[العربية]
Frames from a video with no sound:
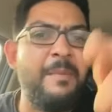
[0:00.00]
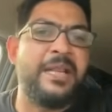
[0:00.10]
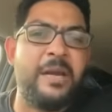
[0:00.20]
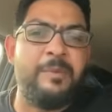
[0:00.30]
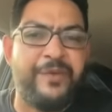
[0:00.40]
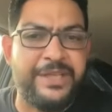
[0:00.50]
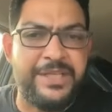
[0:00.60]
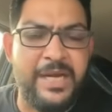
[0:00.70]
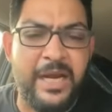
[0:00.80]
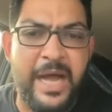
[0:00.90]
ما دل
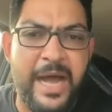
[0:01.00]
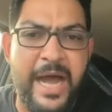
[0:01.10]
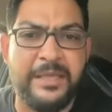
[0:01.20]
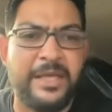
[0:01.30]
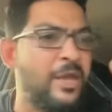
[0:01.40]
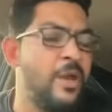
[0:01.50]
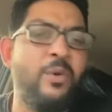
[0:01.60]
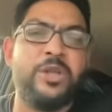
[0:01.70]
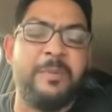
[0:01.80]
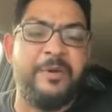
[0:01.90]
بيفتش لي القحاتي
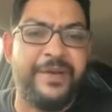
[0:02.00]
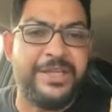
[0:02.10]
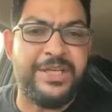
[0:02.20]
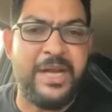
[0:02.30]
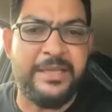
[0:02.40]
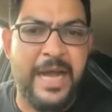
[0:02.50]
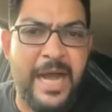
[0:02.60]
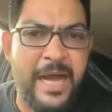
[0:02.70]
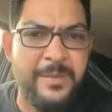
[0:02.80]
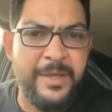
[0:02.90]
وده بيفتش لي
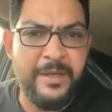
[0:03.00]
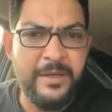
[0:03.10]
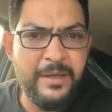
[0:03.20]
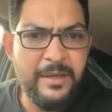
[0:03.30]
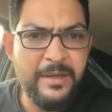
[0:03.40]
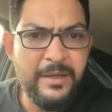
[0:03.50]
الدعامي